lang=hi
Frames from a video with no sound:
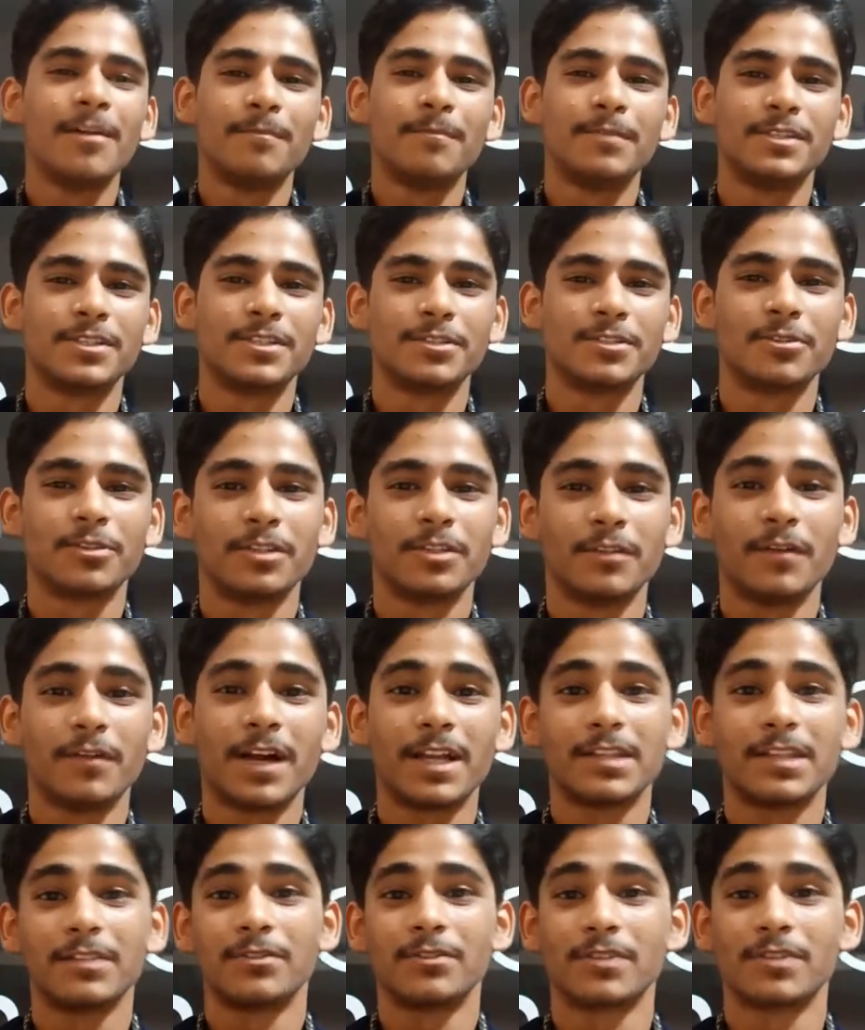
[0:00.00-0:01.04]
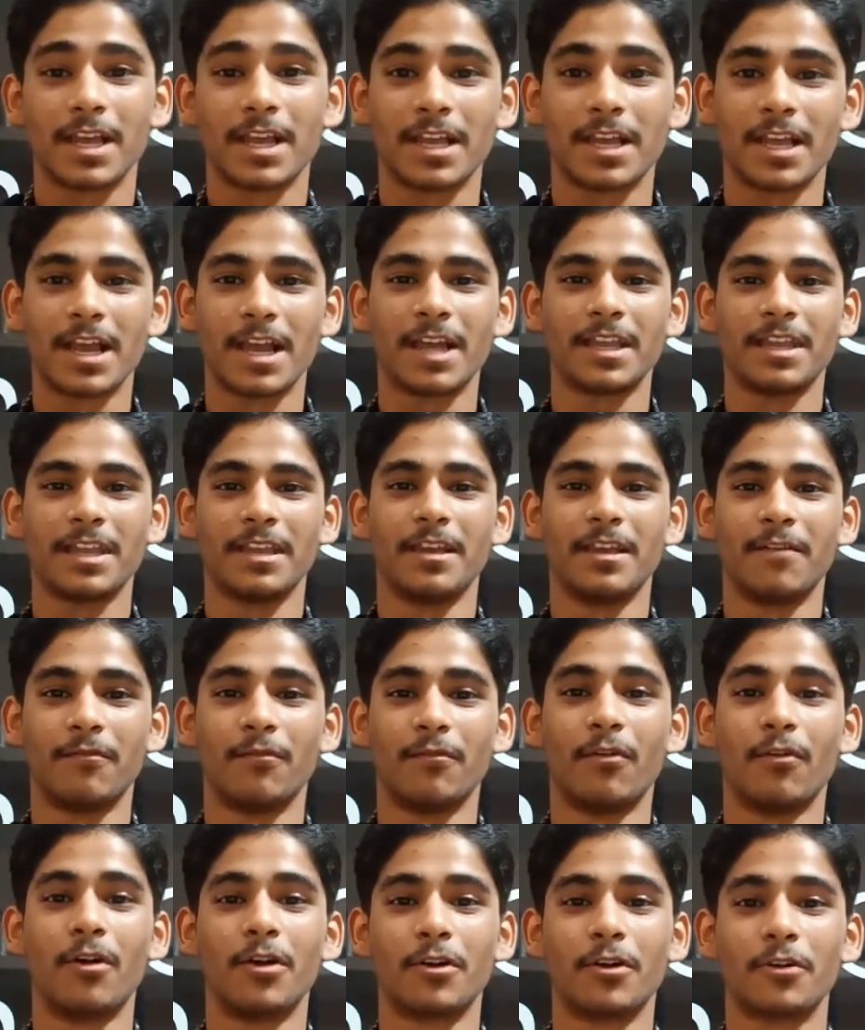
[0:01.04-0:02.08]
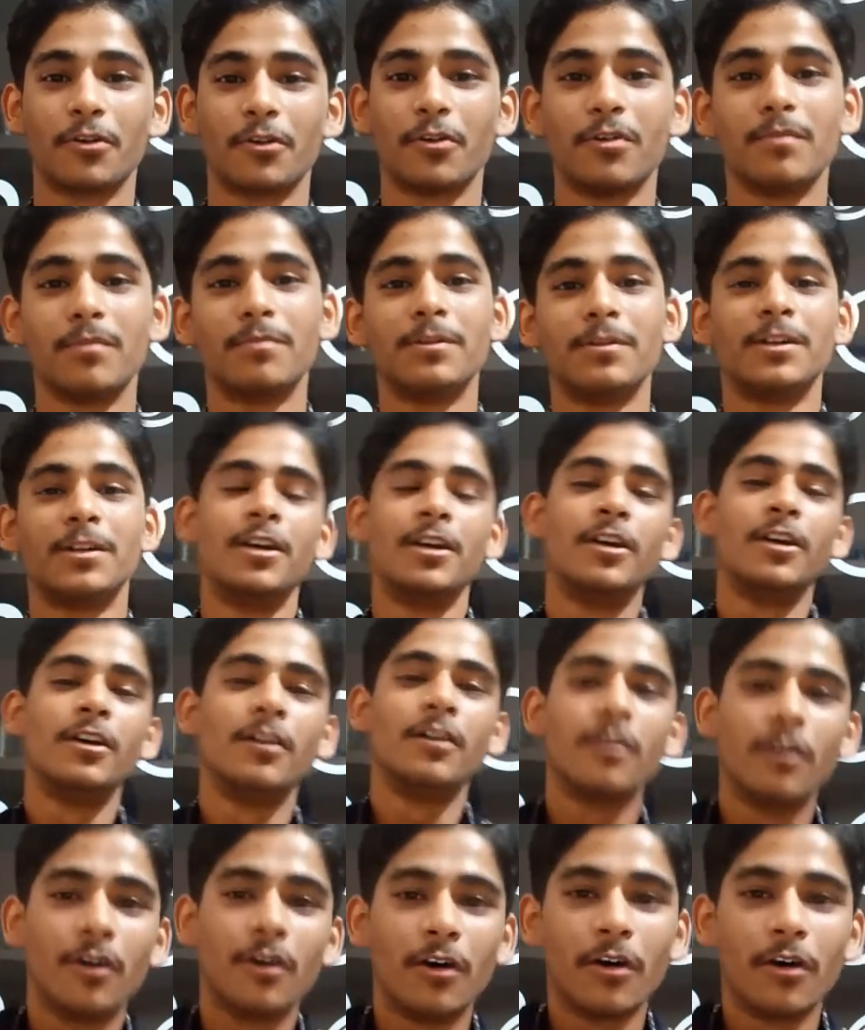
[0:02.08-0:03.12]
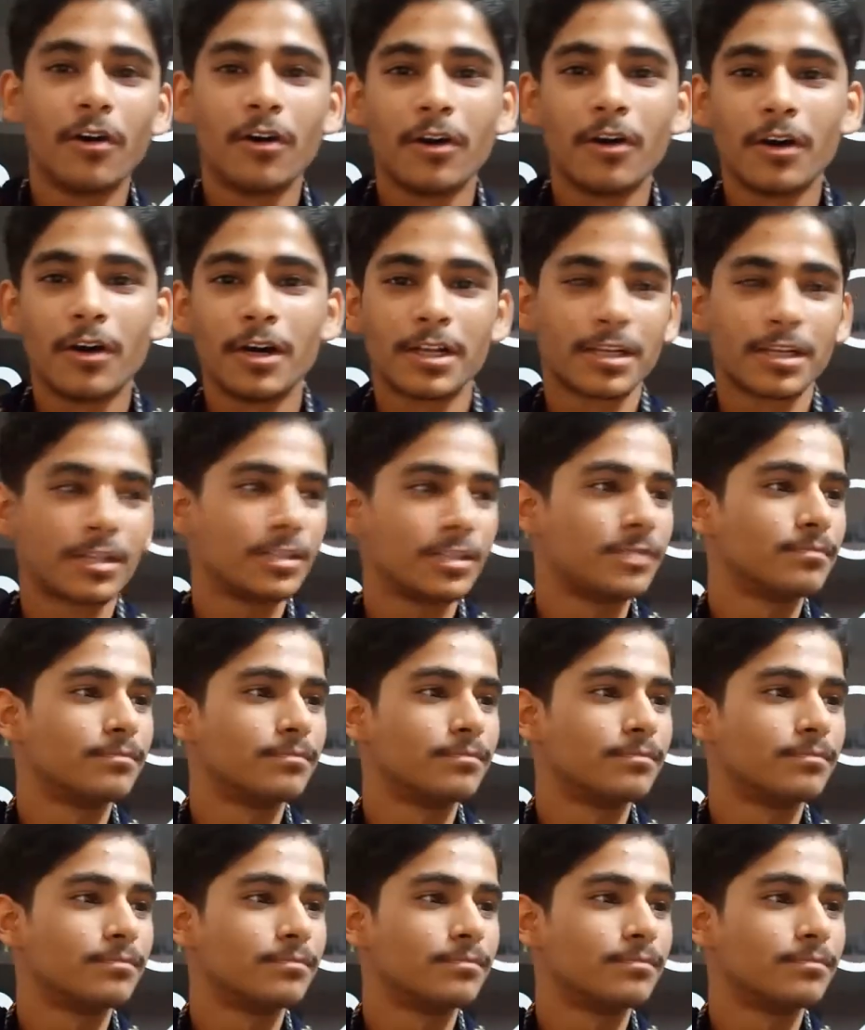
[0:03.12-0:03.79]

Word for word: पीछे जो दीवार थी उसके आगे आगे ये वार्ड्रोब और